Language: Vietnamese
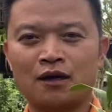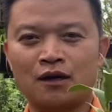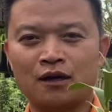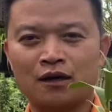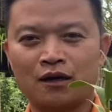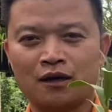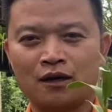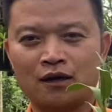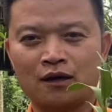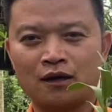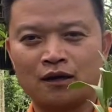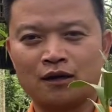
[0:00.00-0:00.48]

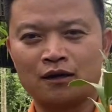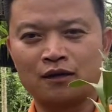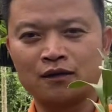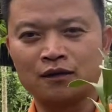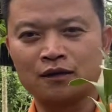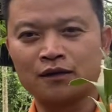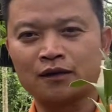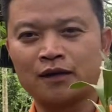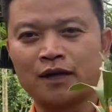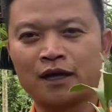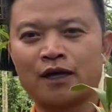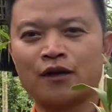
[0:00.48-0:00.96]
uh,
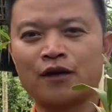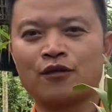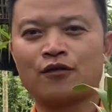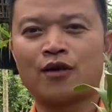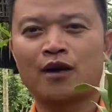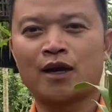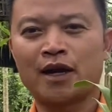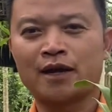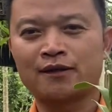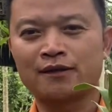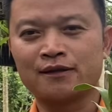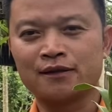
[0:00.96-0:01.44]
những nhánh hoa
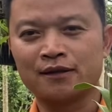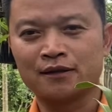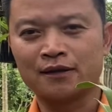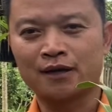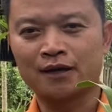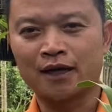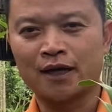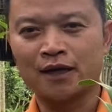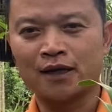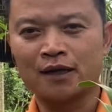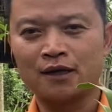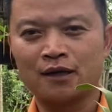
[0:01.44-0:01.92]
lan rừng
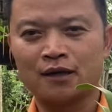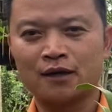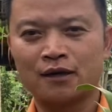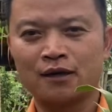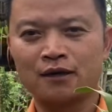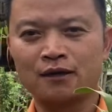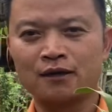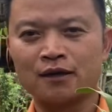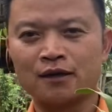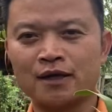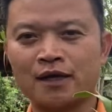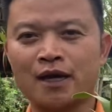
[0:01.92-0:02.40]
đấy
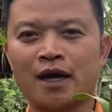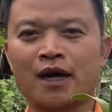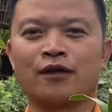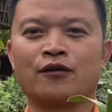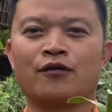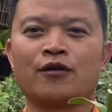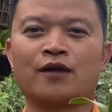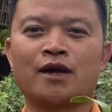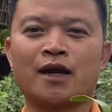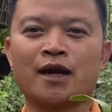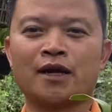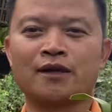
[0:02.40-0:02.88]
hình ảnh
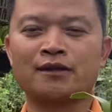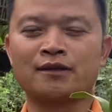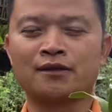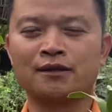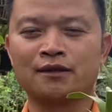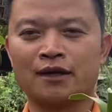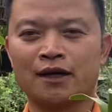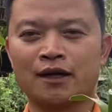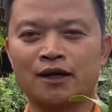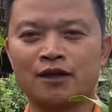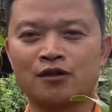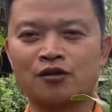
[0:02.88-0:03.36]
hoa lan
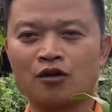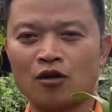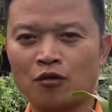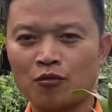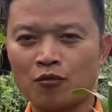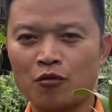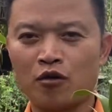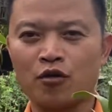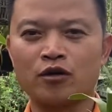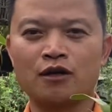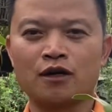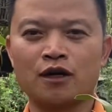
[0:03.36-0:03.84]
rừng đấy cho
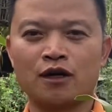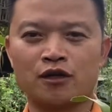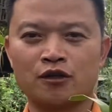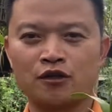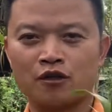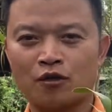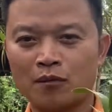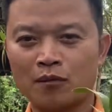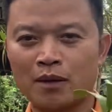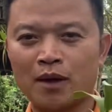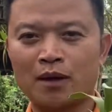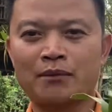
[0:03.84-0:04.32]
mọi người
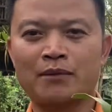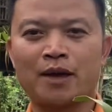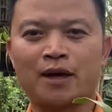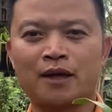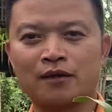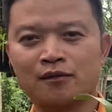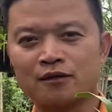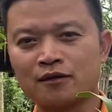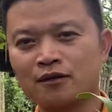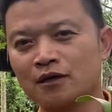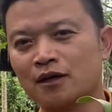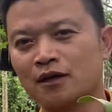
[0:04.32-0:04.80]
cho bạn bè
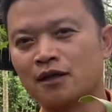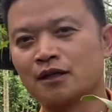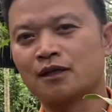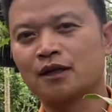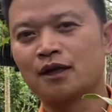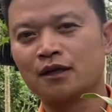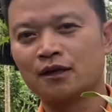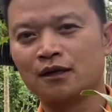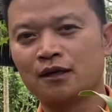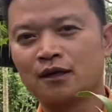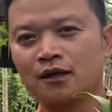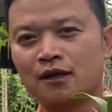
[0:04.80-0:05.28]
cho người
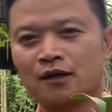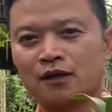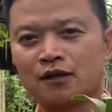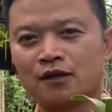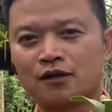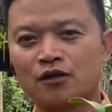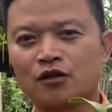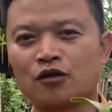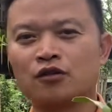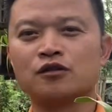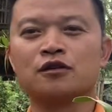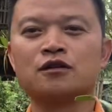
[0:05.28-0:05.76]
thân
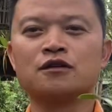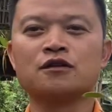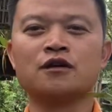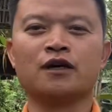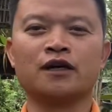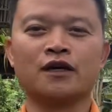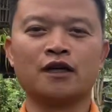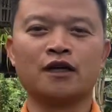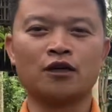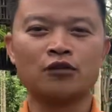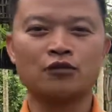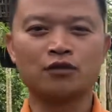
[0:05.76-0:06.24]
cho những
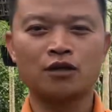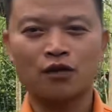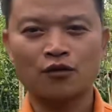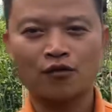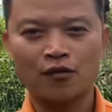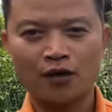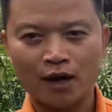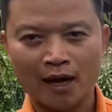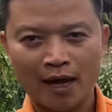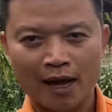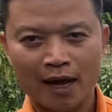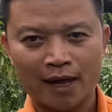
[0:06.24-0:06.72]
người yêu thích
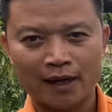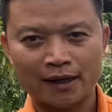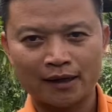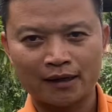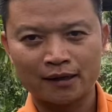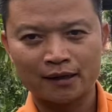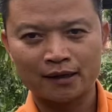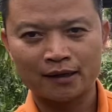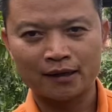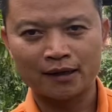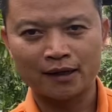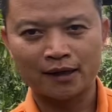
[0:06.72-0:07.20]
hoa lan
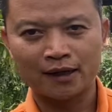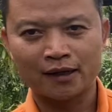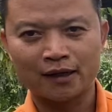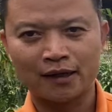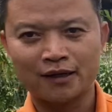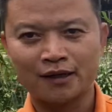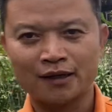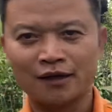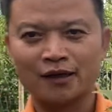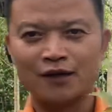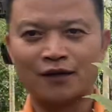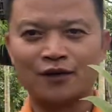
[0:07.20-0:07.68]

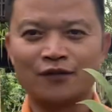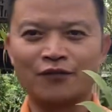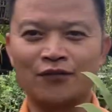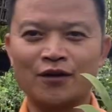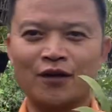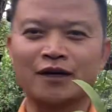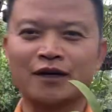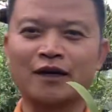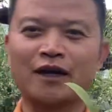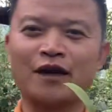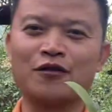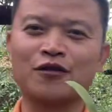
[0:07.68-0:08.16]

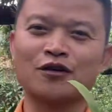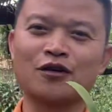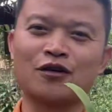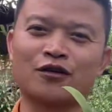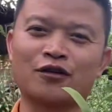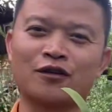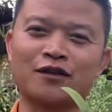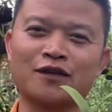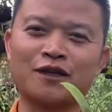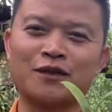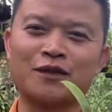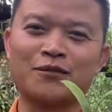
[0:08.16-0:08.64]
Vâng nếu như
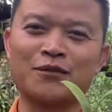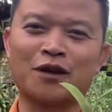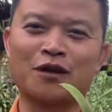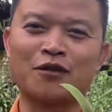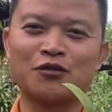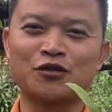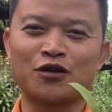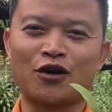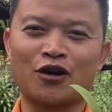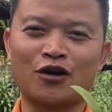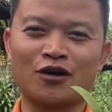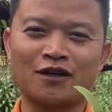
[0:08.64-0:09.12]
còn gì mà
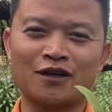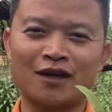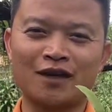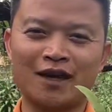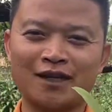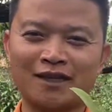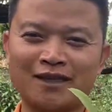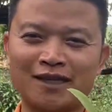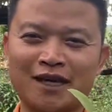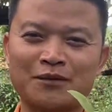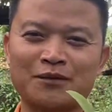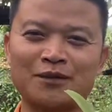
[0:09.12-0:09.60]
không rõ nữa
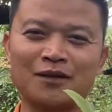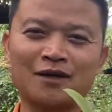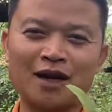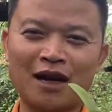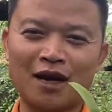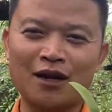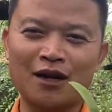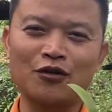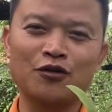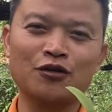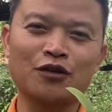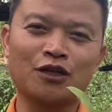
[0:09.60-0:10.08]
anh chị em cứ
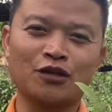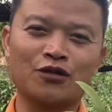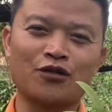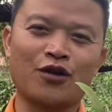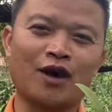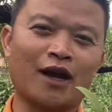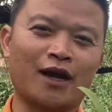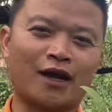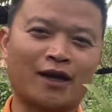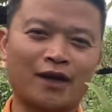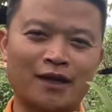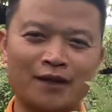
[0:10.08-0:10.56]
alo điện thoại